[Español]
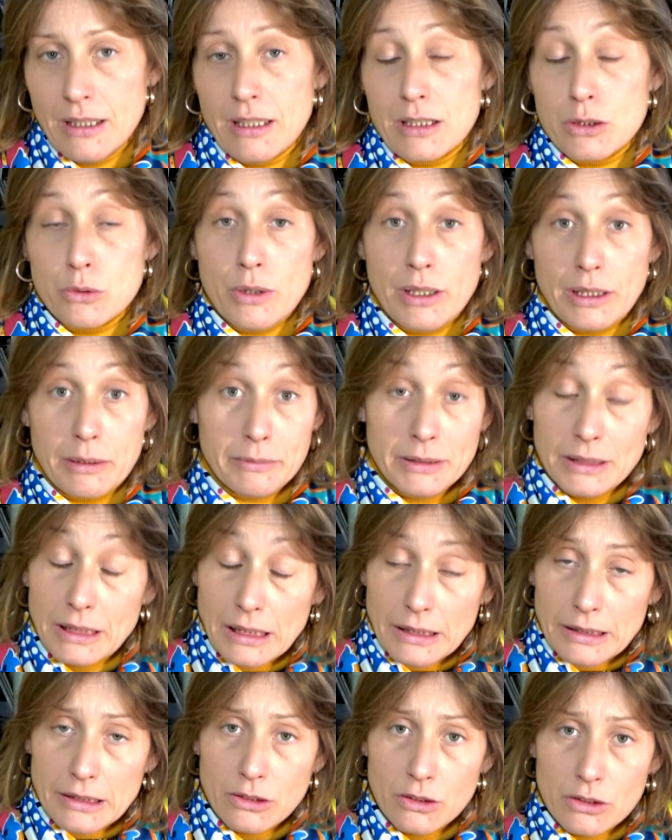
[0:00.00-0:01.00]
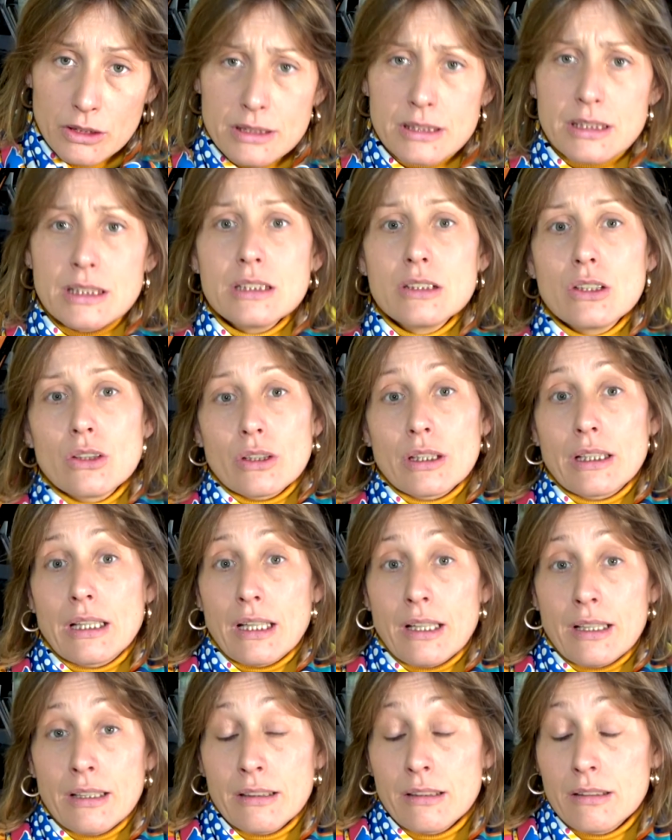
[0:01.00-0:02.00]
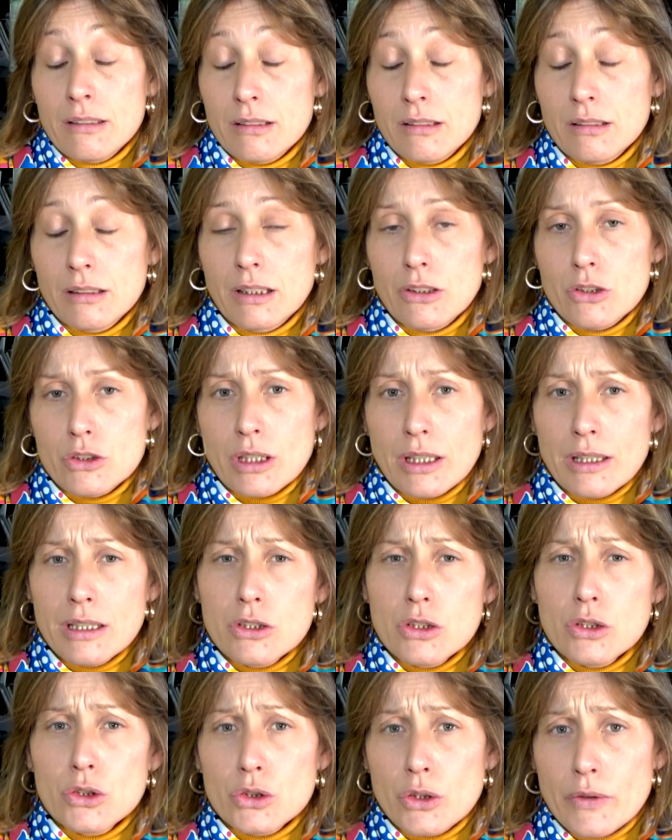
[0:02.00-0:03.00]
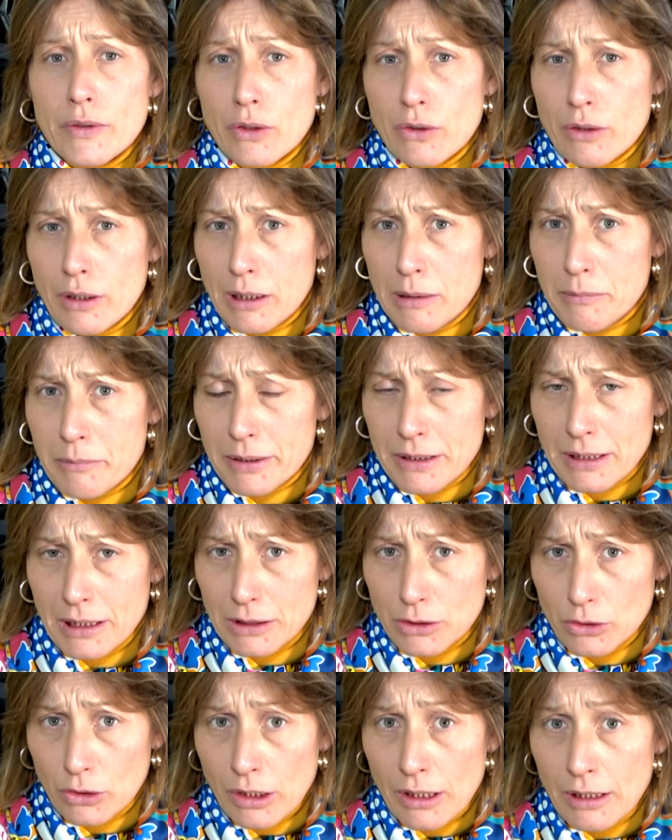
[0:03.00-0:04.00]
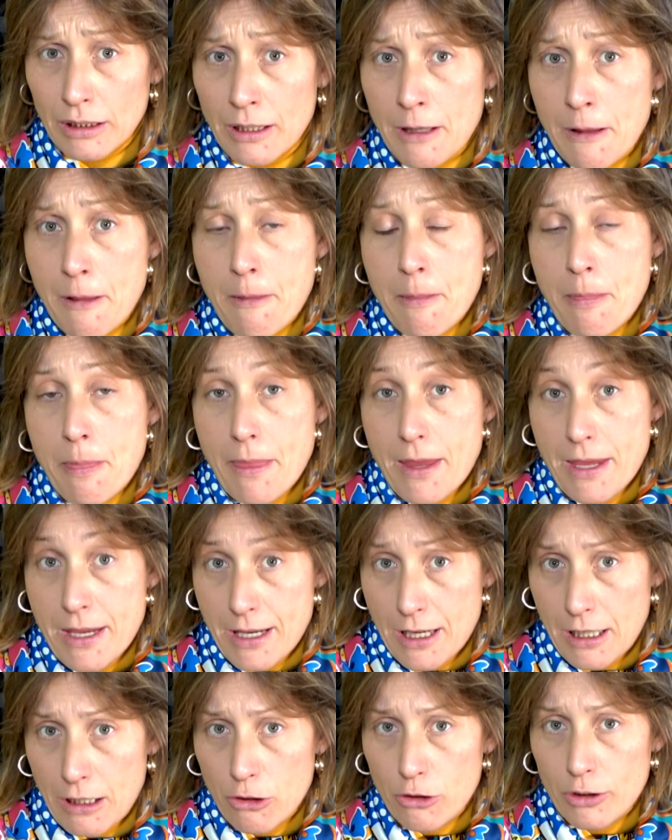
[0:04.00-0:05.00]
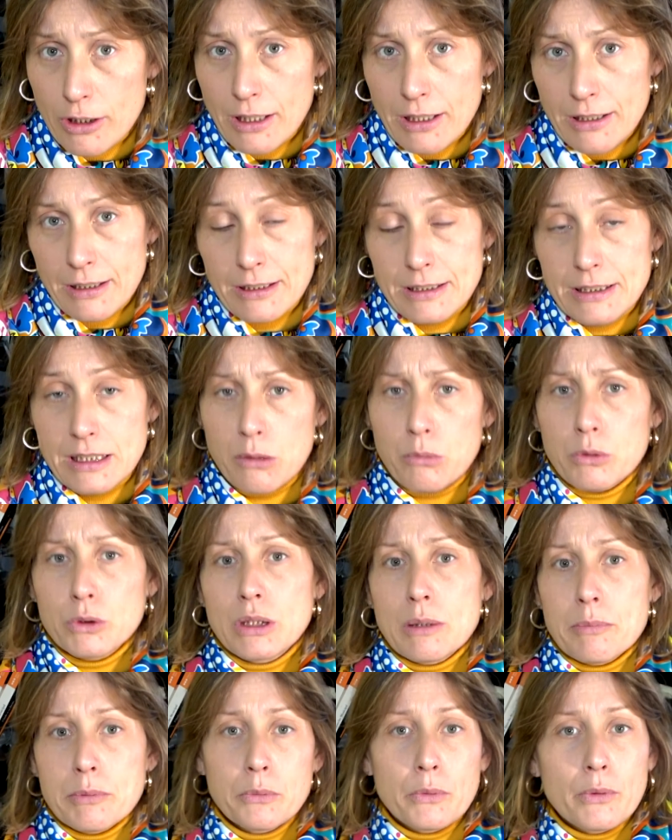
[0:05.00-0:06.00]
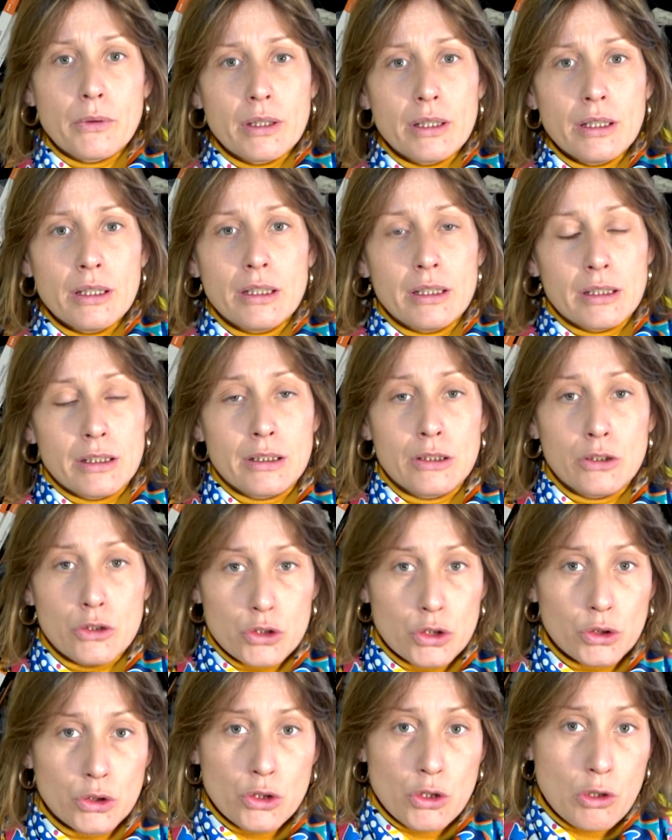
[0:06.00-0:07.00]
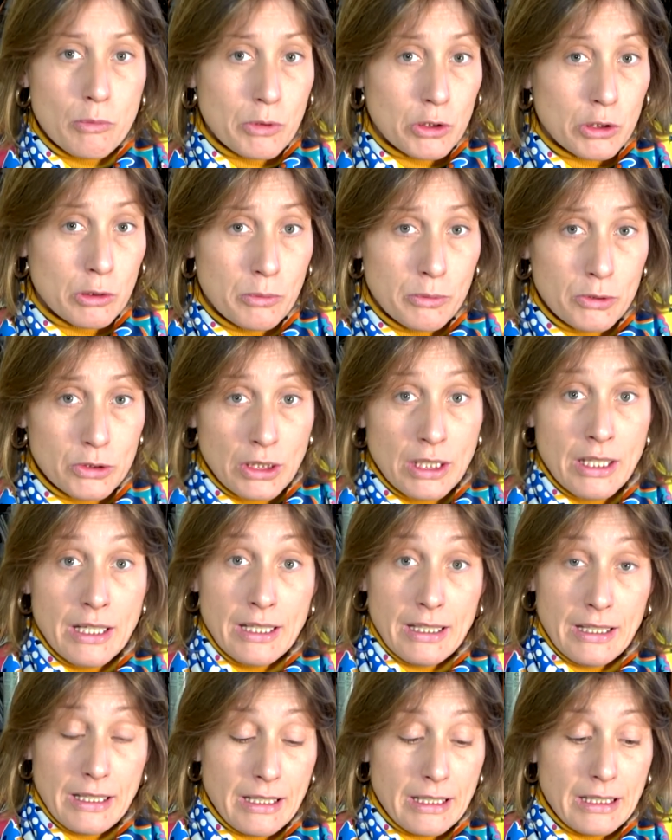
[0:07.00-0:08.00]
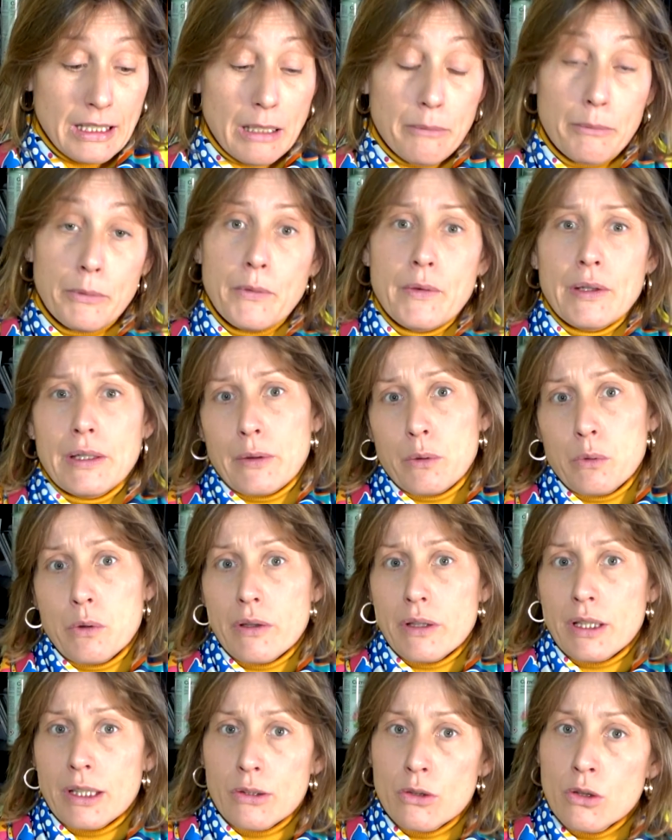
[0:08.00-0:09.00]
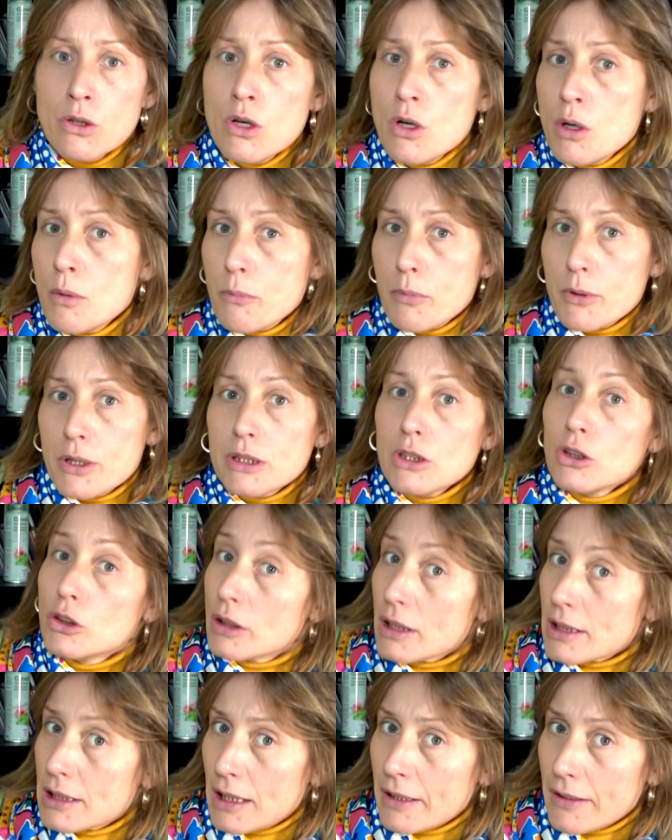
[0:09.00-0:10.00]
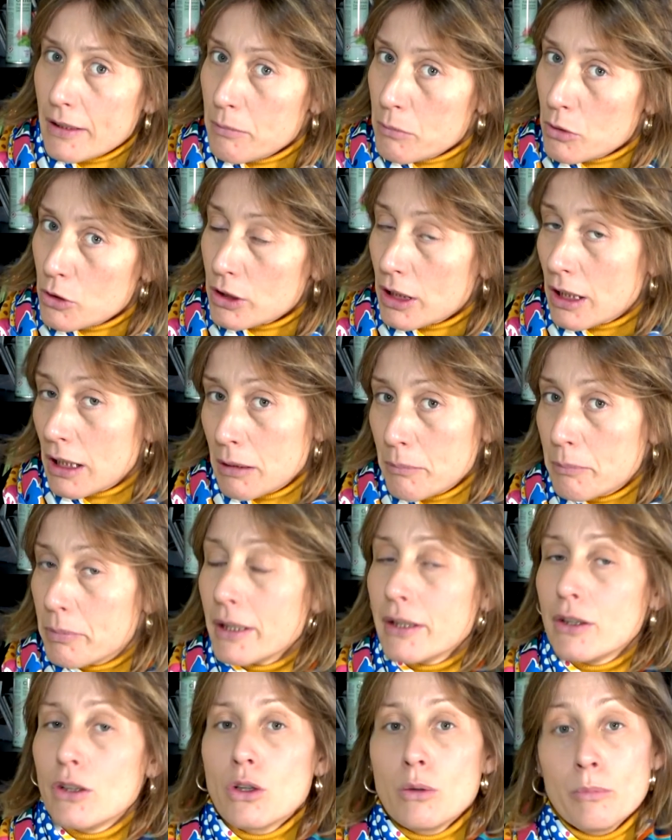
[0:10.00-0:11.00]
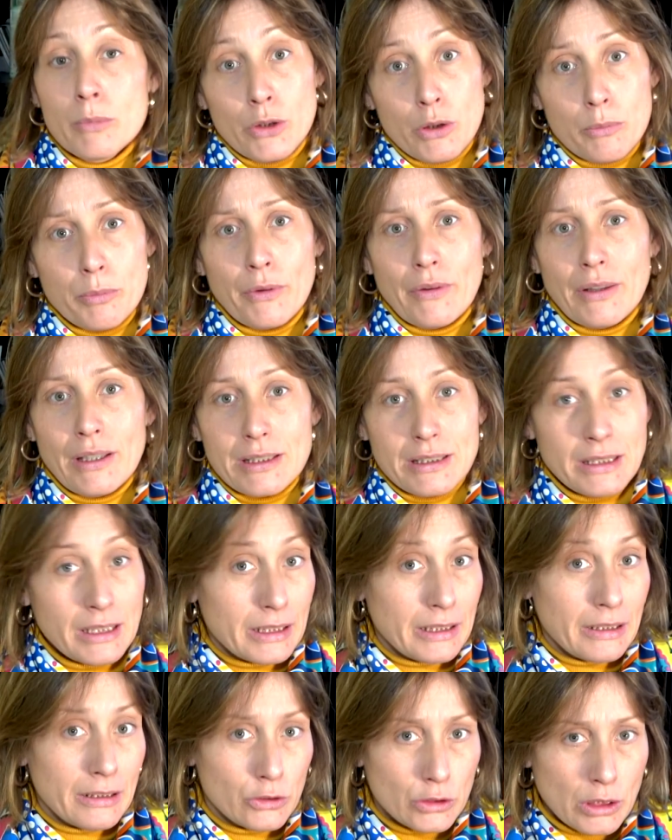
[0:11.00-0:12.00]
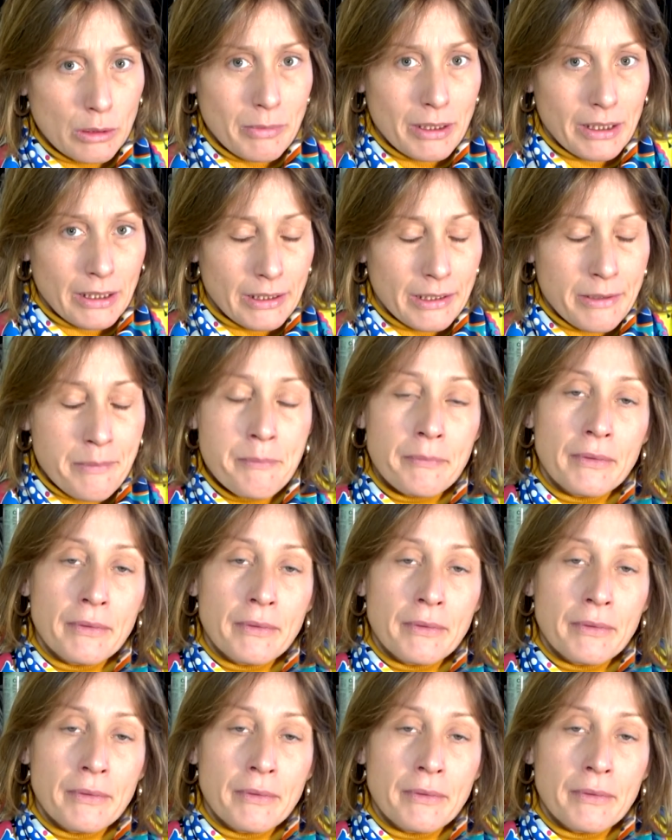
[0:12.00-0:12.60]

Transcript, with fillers: Es una reivindicación, insisto, que, que nos han hecho, nos lo hicieron en campaña electoral y ahora eh, se ha vuelto a producir y nosotros, como somos eh, la voz del ciudadano, pues lo trasladamos al Pleno como no podría ser de otra manera.